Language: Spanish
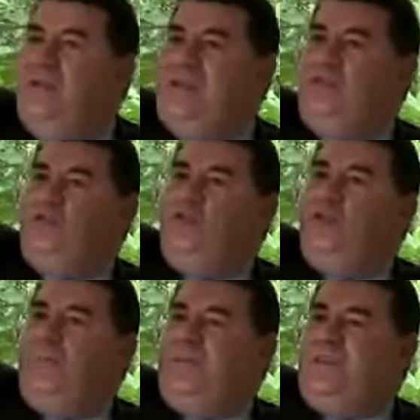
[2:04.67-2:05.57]
Estos son
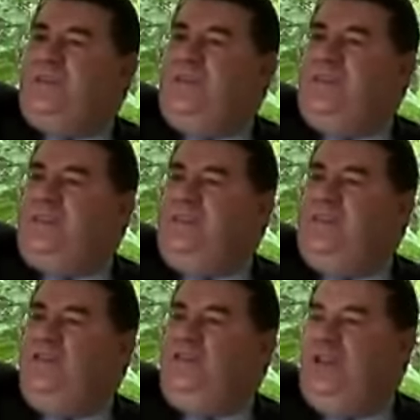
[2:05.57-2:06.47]
los representantes de
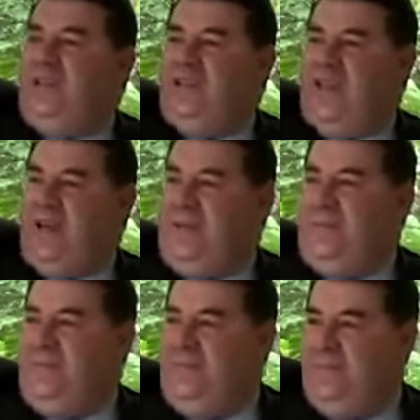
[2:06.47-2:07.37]
Dios en la tierra.
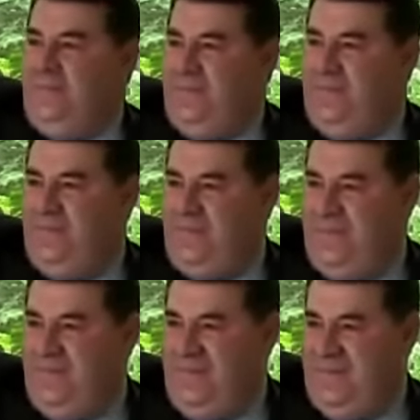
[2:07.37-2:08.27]
No
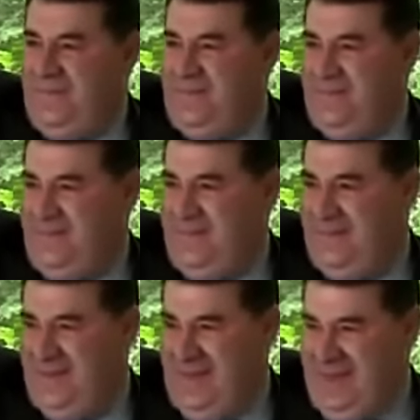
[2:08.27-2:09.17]

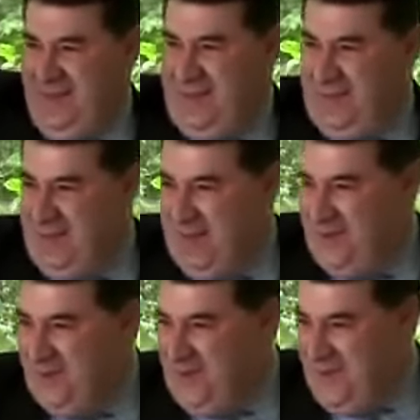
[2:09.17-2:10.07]
ver si me
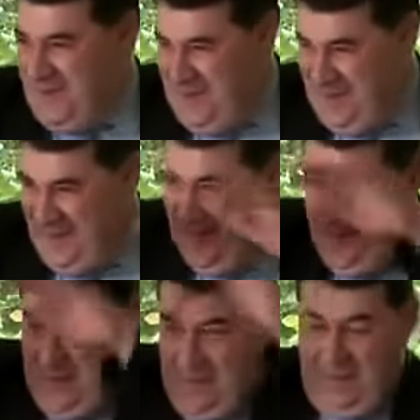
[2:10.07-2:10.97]
explico.
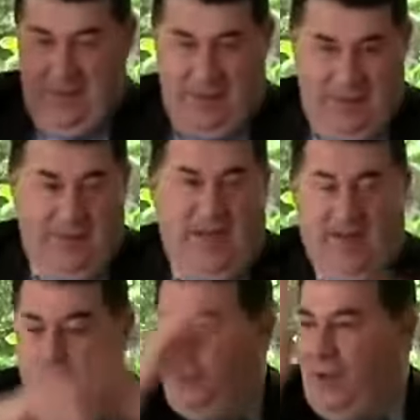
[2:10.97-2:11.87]
Ven
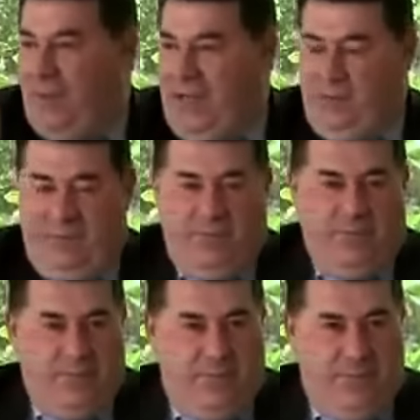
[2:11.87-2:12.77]
allí todo un aparato.
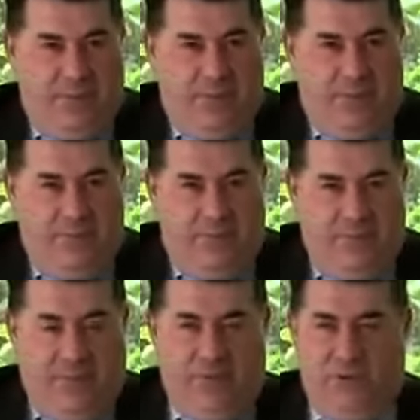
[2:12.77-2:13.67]

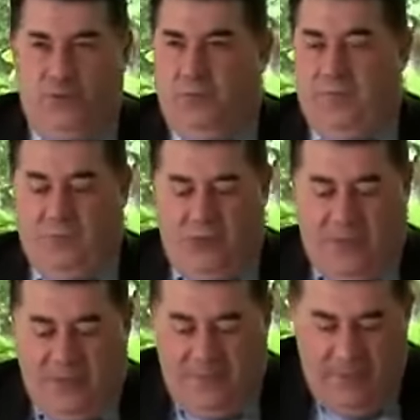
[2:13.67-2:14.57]
Pero vamos a ver.